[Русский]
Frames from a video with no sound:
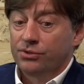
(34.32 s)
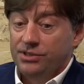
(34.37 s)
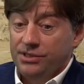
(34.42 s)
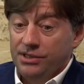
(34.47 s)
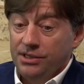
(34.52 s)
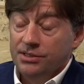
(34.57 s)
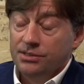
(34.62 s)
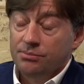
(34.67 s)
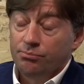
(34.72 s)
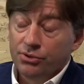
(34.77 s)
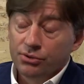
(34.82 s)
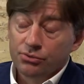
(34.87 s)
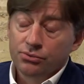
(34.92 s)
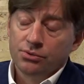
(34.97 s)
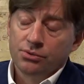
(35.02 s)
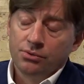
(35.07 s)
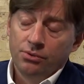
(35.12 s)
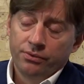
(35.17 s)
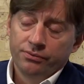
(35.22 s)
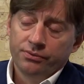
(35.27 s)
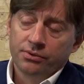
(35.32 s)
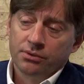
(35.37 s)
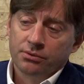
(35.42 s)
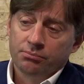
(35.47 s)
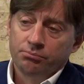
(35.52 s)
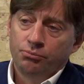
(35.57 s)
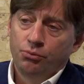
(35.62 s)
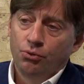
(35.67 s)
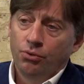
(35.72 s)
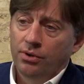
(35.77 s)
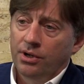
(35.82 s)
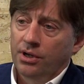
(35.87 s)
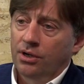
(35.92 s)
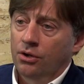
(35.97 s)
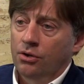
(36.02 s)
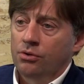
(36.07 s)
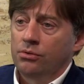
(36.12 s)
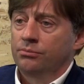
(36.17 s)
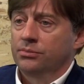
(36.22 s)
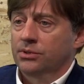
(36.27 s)
здесь, безусловно, поле
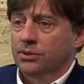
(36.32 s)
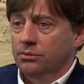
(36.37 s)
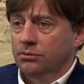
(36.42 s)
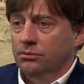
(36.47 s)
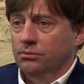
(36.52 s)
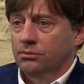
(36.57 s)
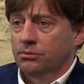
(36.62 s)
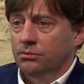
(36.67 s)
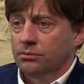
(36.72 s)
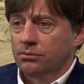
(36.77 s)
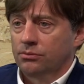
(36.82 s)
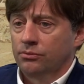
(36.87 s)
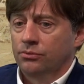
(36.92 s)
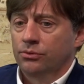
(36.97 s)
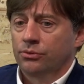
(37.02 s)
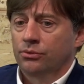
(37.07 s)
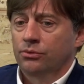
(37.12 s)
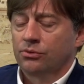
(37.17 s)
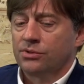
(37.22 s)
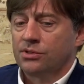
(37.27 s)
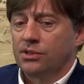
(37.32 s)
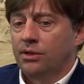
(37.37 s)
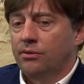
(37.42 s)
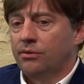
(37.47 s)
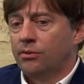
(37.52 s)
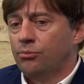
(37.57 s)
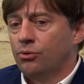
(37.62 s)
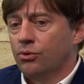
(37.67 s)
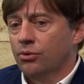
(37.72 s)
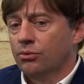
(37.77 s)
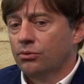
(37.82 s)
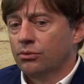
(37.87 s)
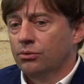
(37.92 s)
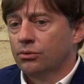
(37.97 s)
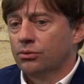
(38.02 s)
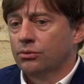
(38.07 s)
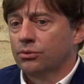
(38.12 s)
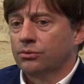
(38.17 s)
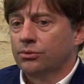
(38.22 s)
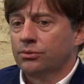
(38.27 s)
огромное. Вот. Но, слава
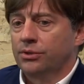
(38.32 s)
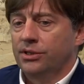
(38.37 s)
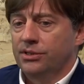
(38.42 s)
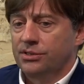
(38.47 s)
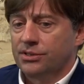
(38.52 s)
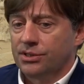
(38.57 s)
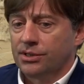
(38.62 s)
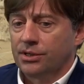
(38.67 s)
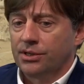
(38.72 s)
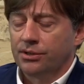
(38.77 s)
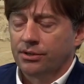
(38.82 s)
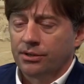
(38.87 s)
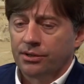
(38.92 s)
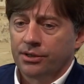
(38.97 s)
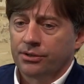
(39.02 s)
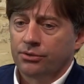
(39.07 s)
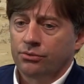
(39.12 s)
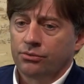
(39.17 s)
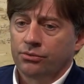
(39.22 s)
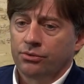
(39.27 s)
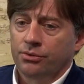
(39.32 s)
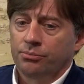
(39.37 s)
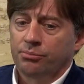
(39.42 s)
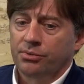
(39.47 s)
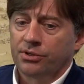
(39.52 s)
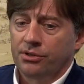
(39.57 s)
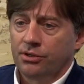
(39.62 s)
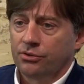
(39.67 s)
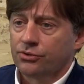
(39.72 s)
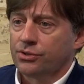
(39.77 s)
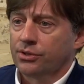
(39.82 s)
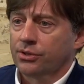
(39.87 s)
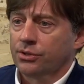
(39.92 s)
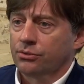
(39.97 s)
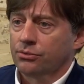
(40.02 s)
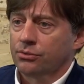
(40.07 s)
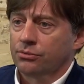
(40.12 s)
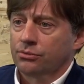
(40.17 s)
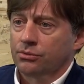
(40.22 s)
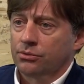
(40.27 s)
богу, есть страны, которые
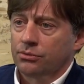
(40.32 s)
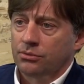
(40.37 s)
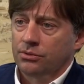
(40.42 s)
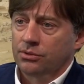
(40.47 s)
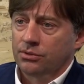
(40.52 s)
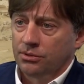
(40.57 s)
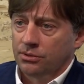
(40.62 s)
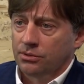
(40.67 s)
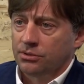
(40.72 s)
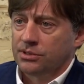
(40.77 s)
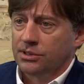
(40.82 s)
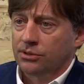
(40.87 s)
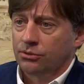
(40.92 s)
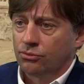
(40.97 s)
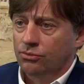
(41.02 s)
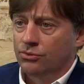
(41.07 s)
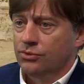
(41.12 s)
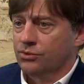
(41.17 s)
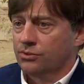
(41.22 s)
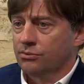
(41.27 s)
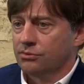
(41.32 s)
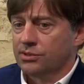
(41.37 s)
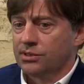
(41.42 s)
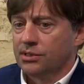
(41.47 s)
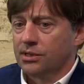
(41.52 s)
продолжают это, это сотрудничество с